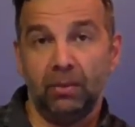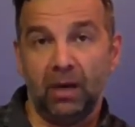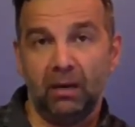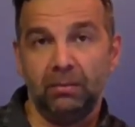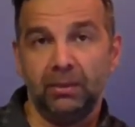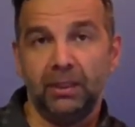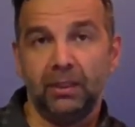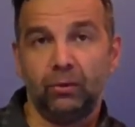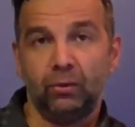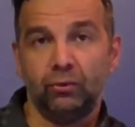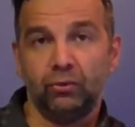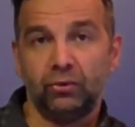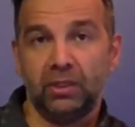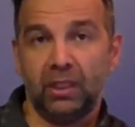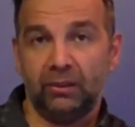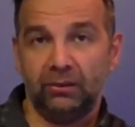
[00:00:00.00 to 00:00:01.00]
Babil'de
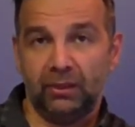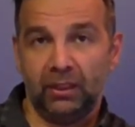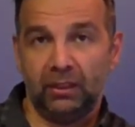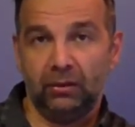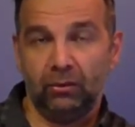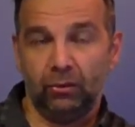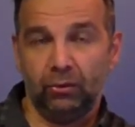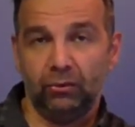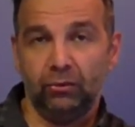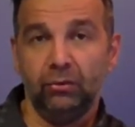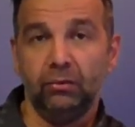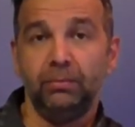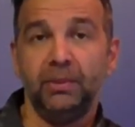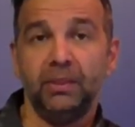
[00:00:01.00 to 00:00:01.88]
konuşulan dilde oydu.